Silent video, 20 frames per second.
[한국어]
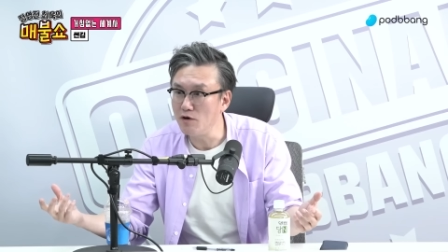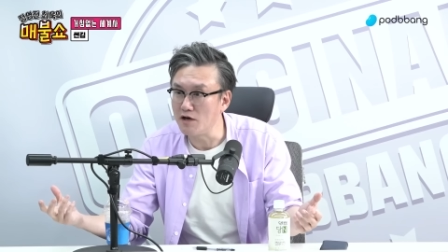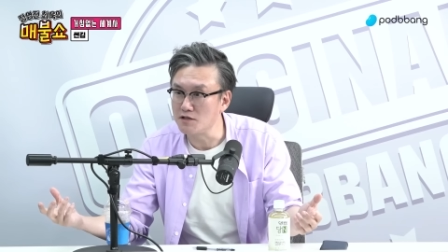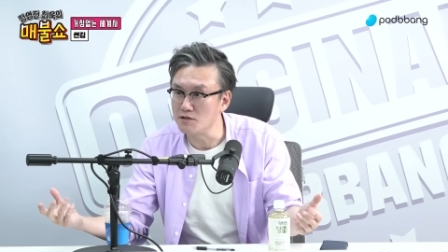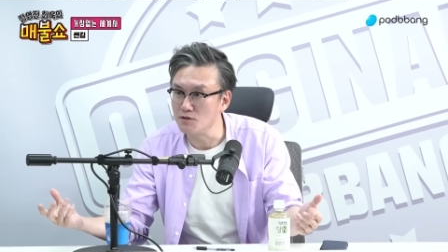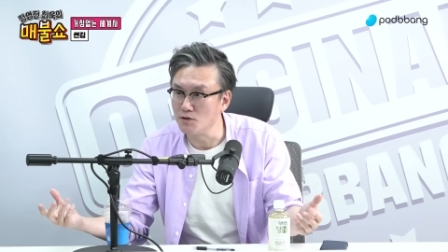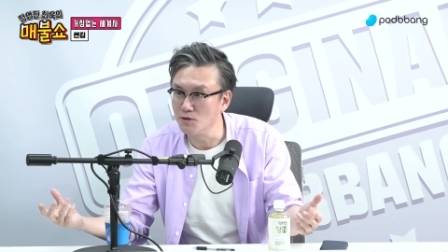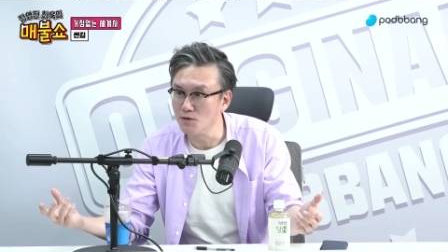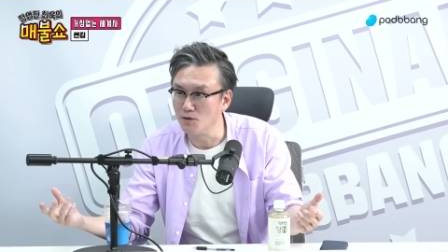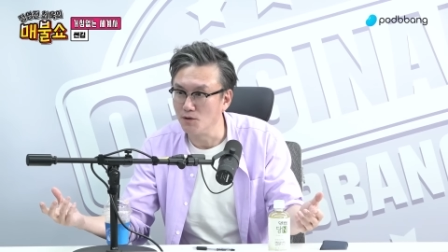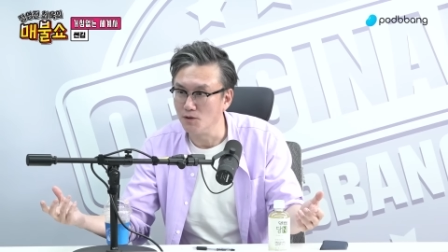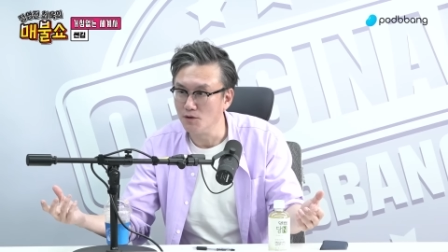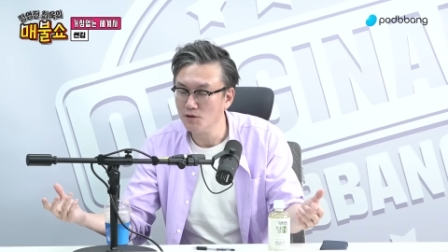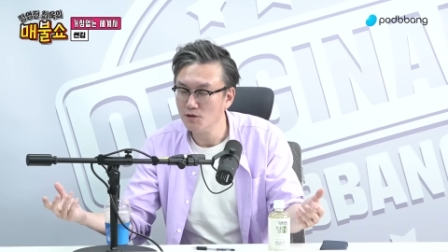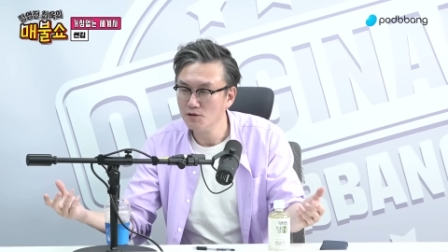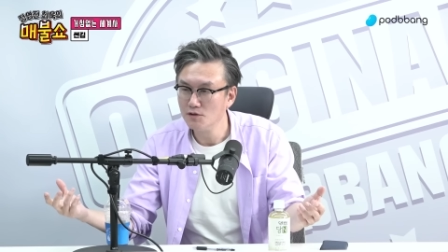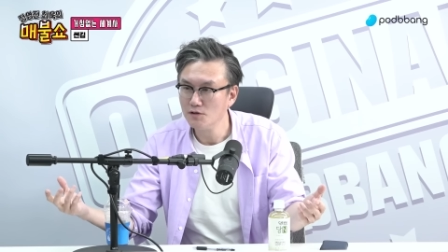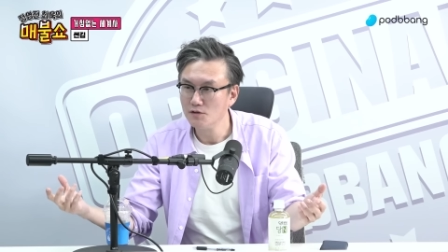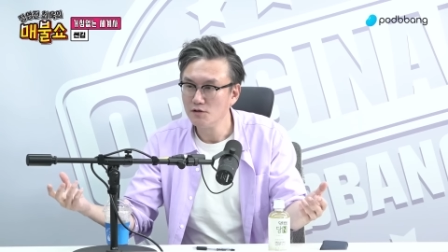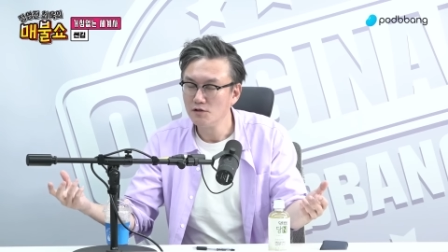왔어요.
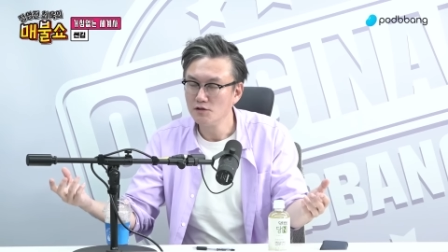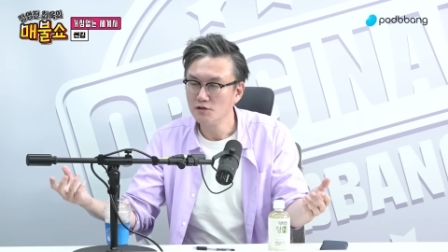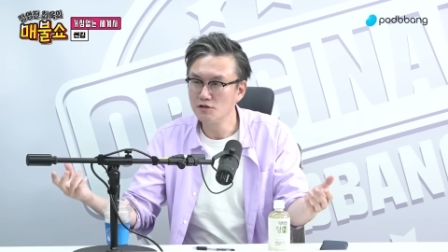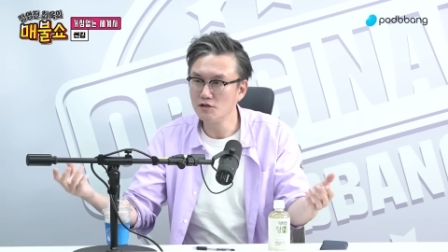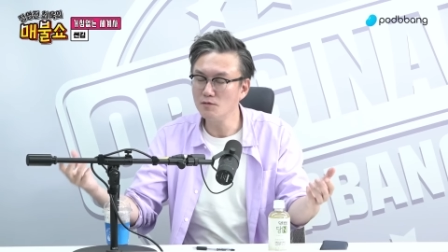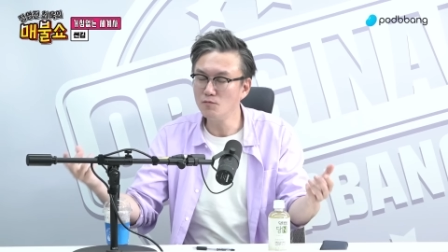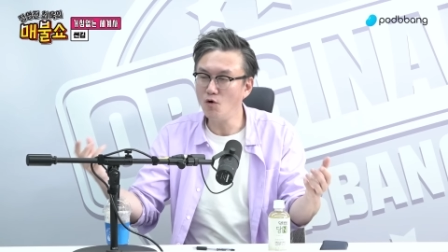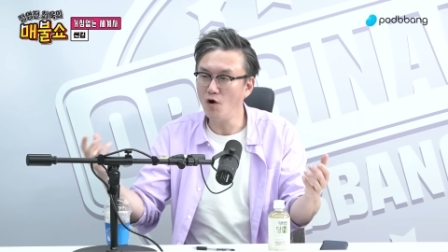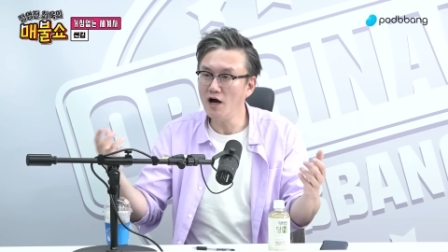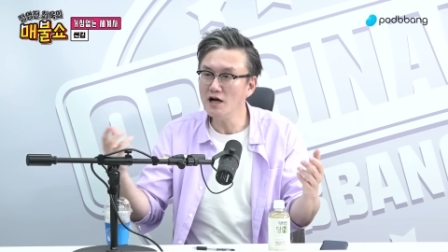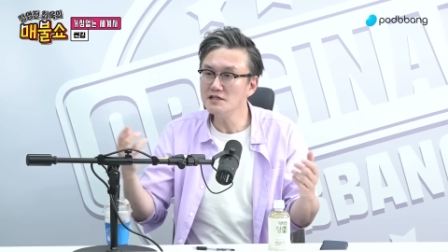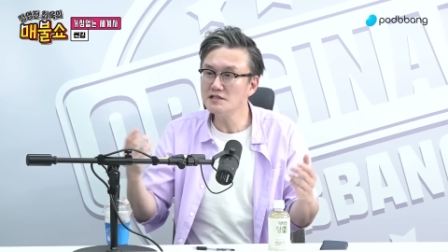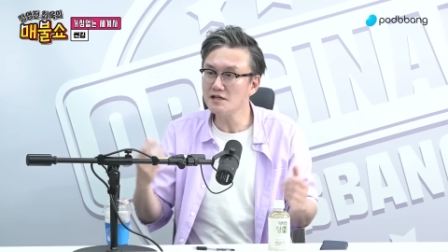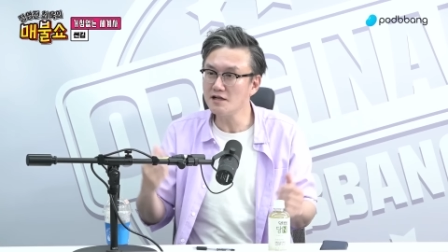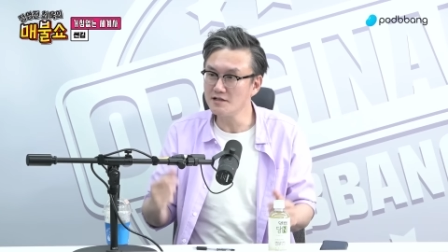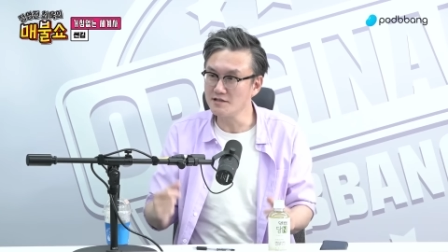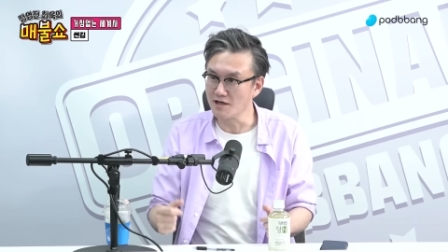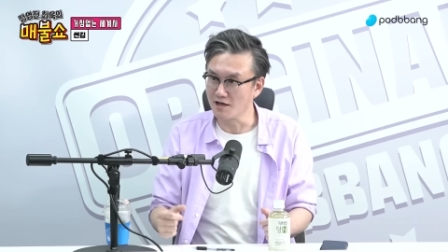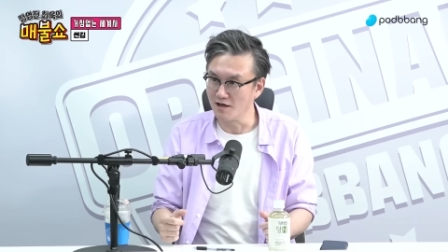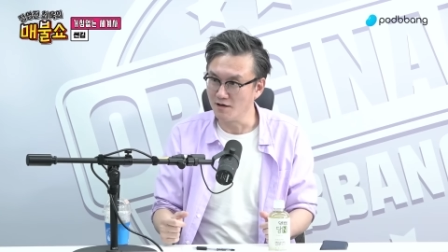음. 그럼
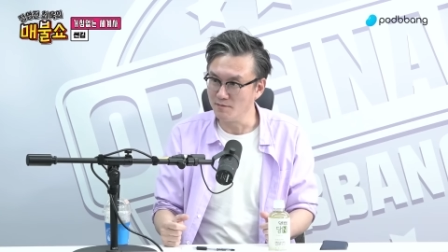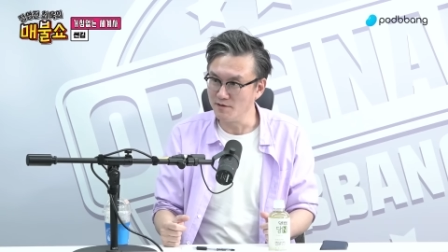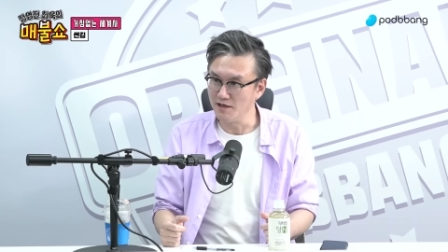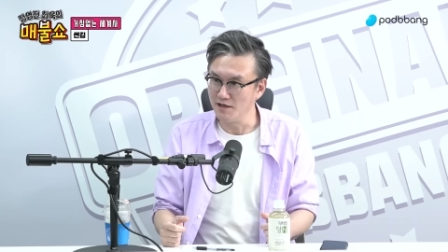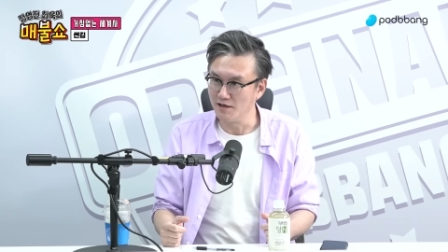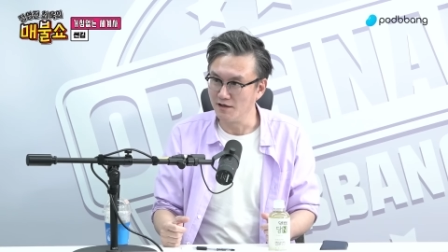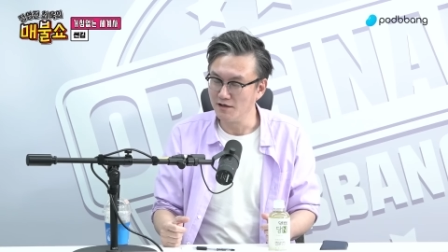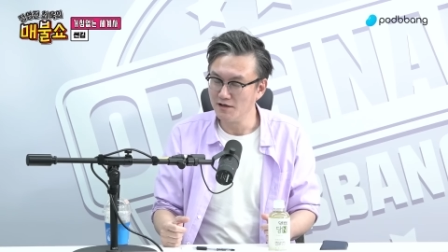황제란 사람이